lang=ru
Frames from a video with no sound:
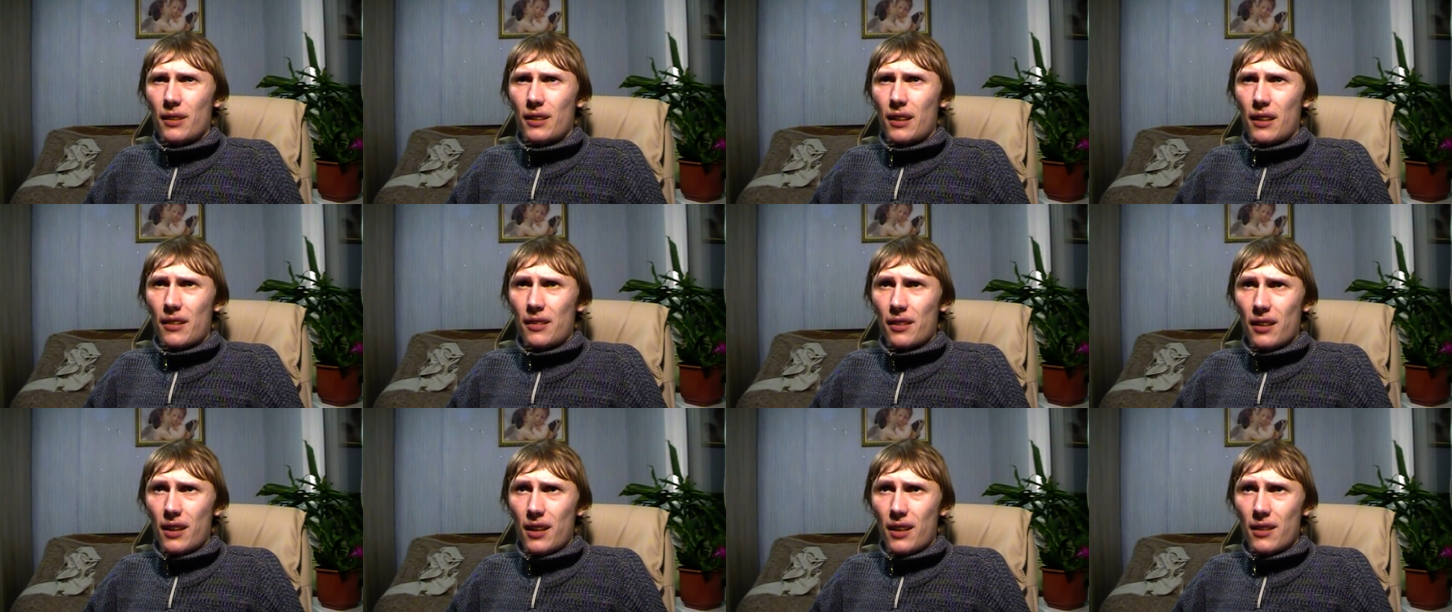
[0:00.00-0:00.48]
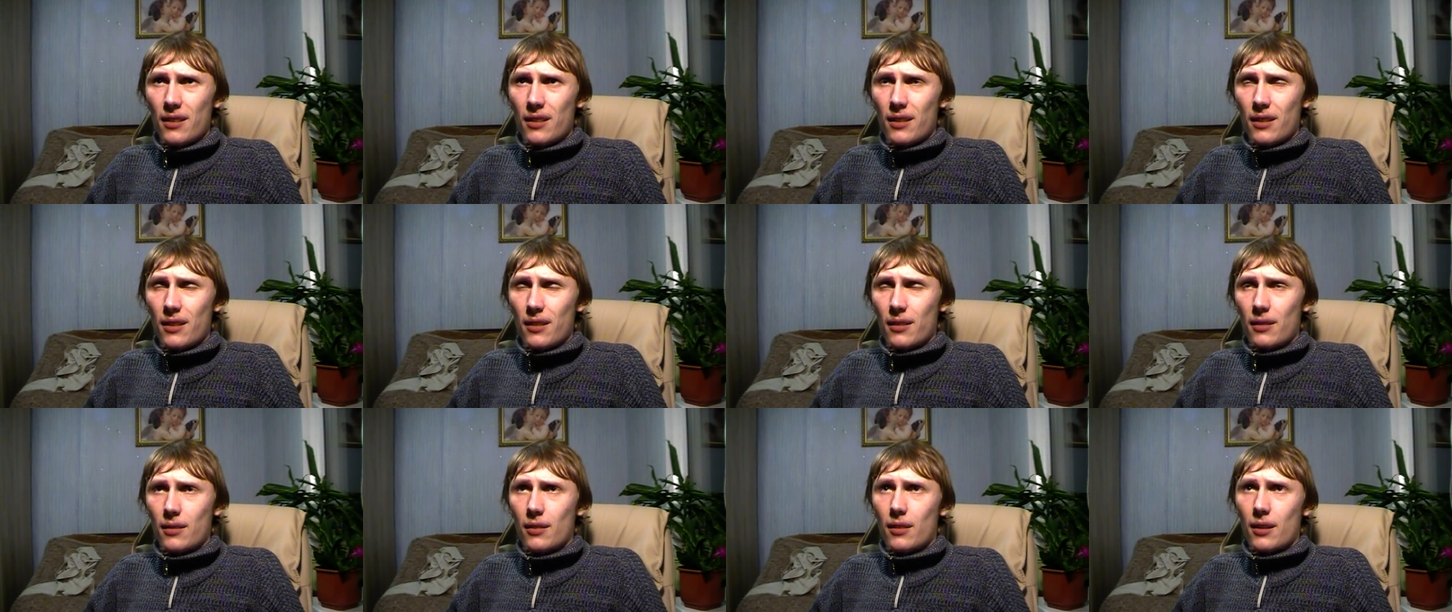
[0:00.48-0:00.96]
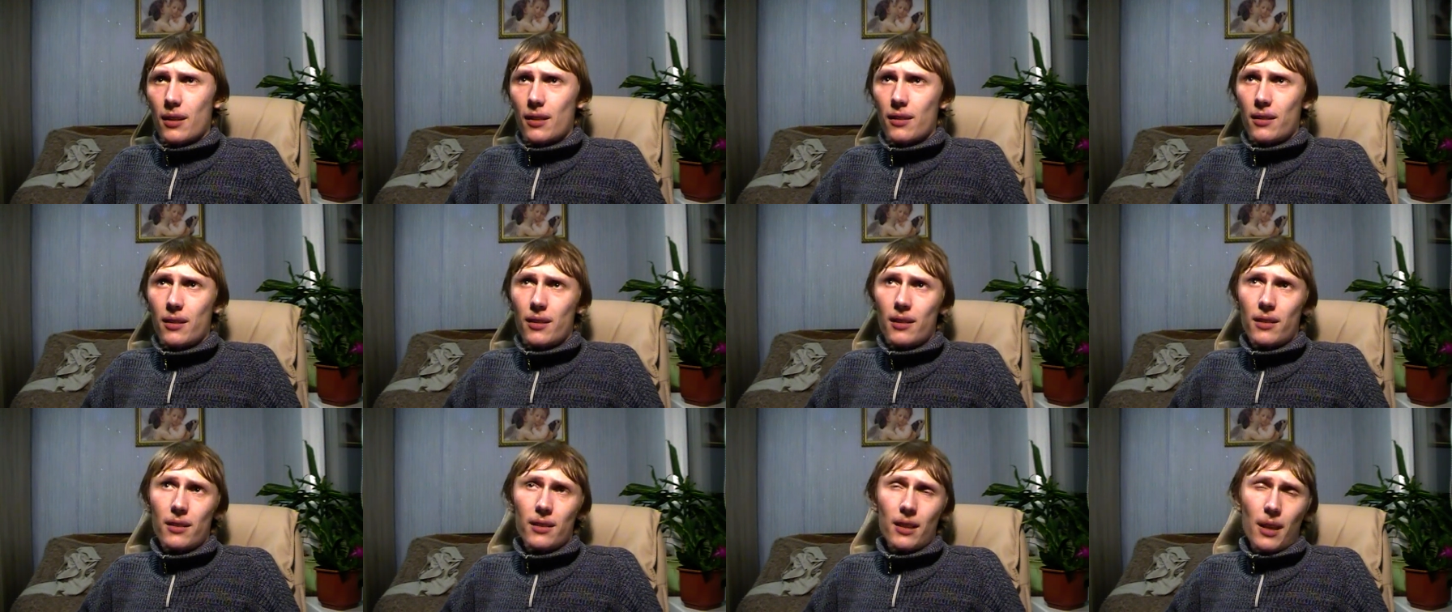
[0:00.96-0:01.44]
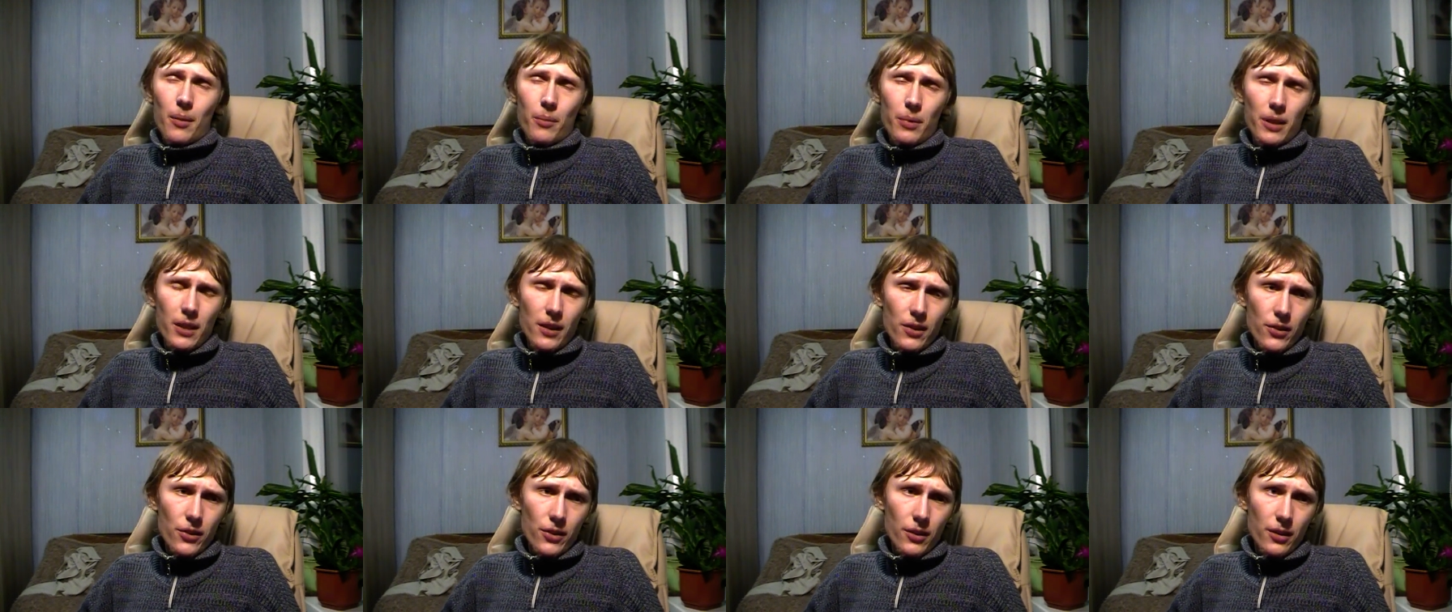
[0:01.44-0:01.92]
на средней и на
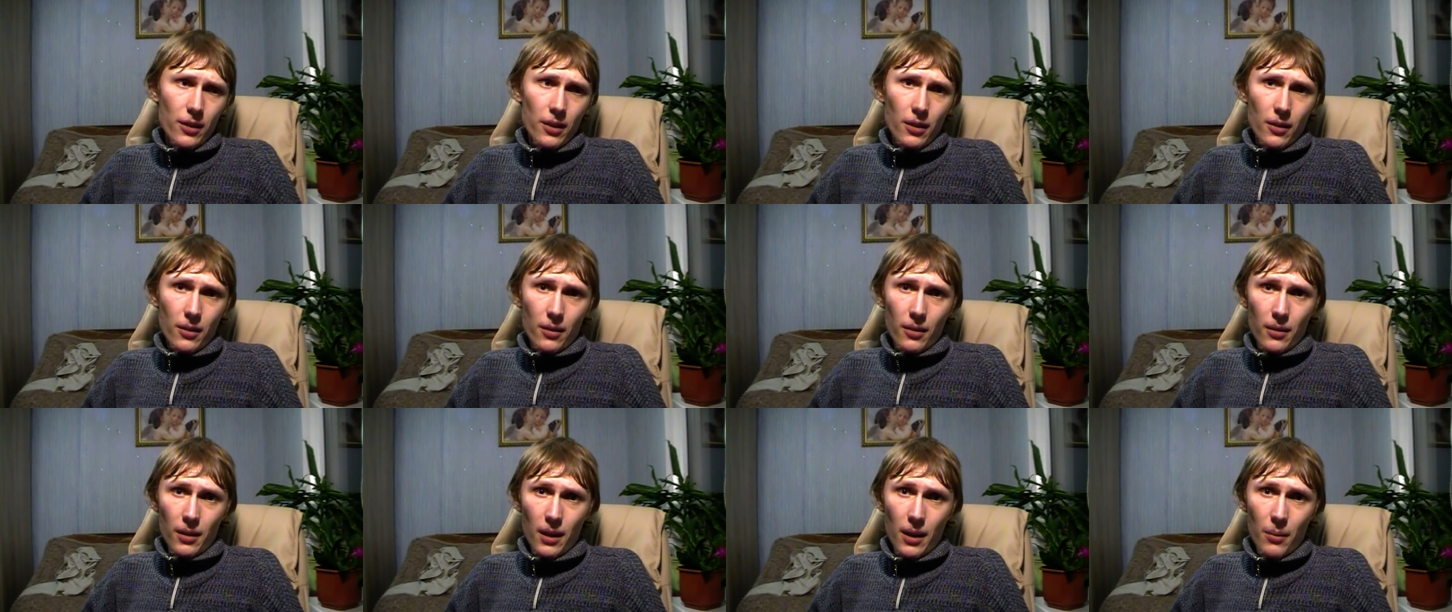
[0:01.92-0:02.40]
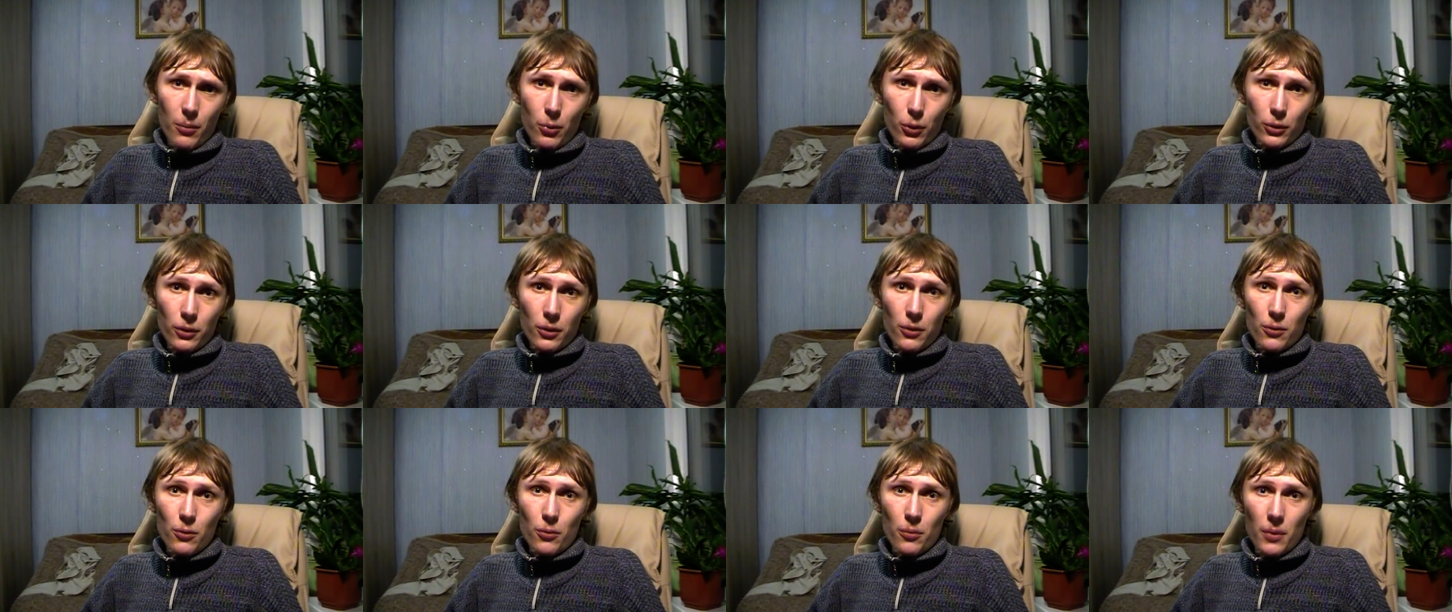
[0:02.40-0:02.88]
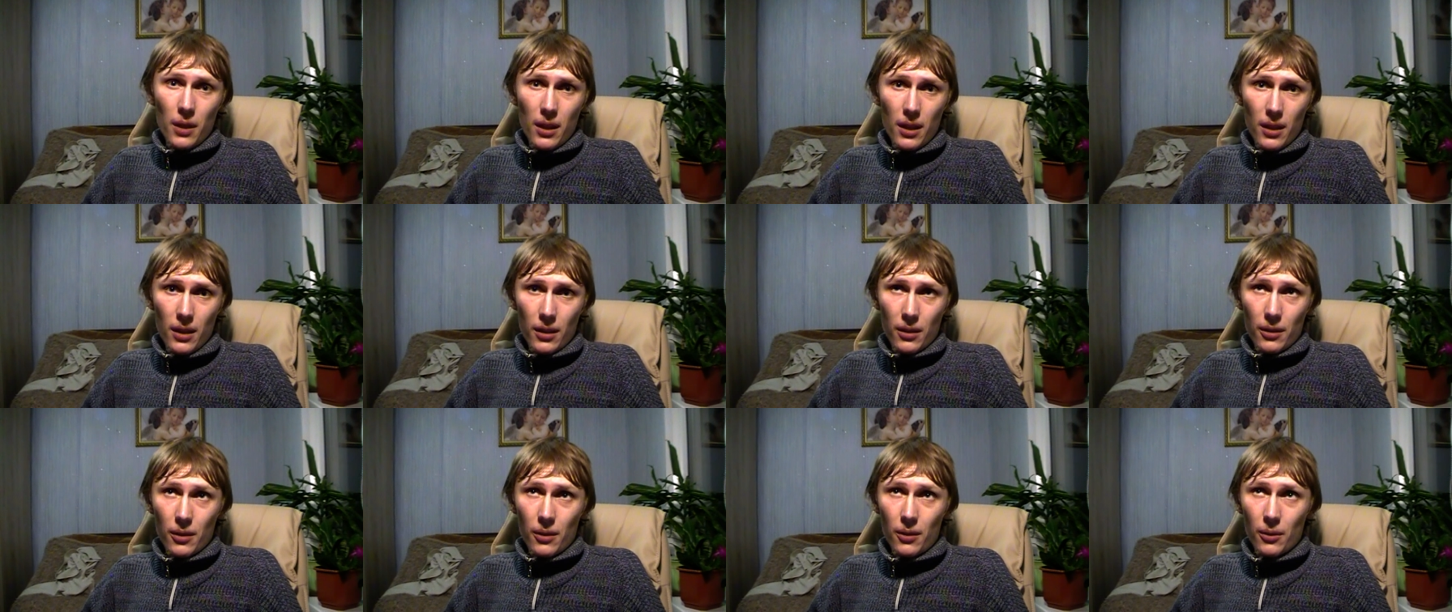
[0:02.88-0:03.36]
ближней работать умеет,